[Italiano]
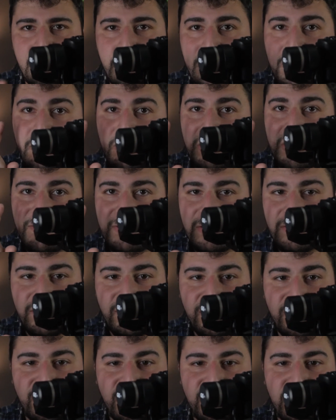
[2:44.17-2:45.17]
Quello che vi
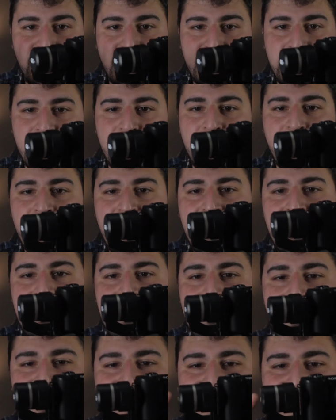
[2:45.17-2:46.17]
consiglio,
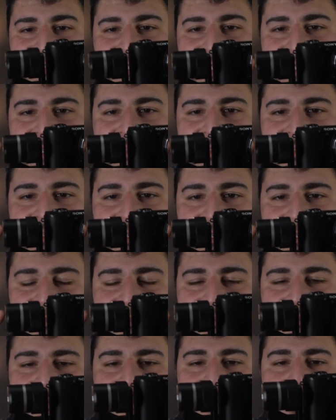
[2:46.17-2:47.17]
l'asse del
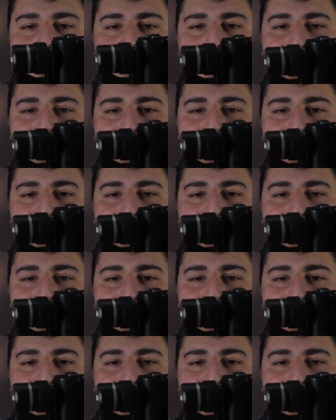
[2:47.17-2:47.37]
tilt,